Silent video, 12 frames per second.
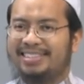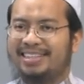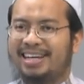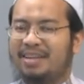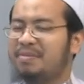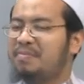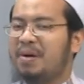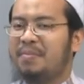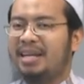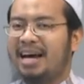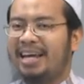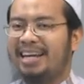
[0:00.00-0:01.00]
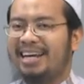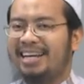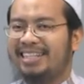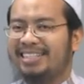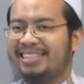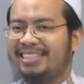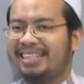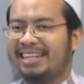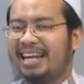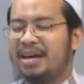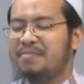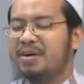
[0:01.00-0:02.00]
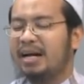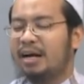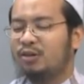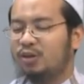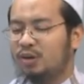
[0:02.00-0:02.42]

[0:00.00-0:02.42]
อันนี้เป็นไปไม่ได้นะฮะดังนั้นเนี่ยเมื่อเรา